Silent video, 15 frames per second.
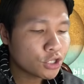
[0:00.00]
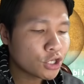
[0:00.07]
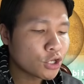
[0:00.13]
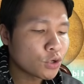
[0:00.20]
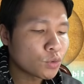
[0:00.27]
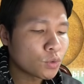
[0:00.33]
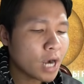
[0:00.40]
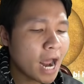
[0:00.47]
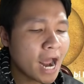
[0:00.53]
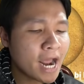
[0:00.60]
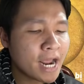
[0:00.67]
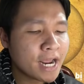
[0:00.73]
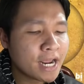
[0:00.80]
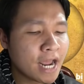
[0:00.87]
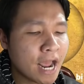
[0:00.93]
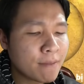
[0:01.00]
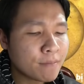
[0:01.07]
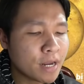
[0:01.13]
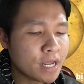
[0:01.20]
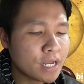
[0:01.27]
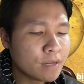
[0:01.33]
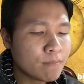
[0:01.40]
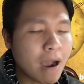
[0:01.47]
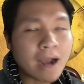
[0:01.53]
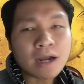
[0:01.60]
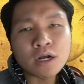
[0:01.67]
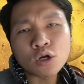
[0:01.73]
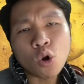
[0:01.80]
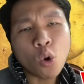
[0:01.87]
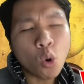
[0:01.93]
chiều nay em đi bắt
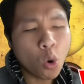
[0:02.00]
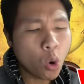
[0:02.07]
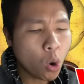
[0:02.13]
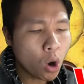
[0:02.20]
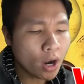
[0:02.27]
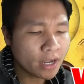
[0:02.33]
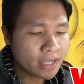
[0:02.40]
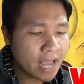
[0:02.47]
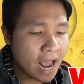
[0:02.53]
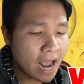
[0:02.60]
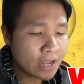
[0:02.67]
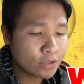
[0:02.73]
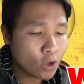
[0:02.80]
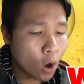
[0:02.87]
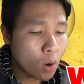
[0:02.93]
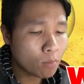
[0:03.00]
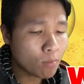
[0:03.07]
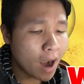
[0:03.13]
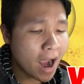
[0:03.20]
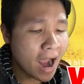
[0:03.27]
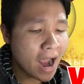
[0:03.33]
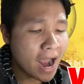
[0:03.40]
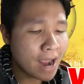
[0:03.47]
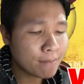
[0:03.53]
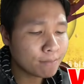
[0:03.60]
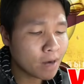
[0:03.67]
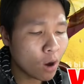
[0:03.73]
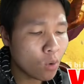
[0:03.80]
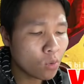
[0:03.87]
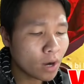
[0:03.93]
cua về cho má em
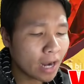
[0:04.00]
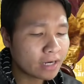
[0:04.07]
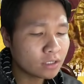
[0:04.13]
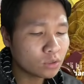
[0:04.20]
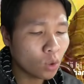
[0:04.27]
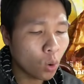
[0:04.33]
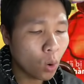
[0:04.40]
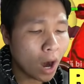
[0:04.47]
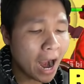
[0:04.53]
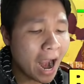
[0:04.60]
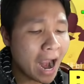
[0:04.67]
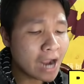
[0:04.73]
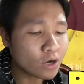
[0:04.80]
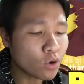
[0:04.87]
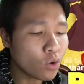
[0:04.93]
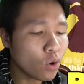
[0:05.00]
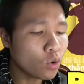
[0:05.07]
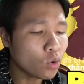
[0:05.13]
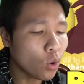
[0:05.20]
nấu canh cua à có con cua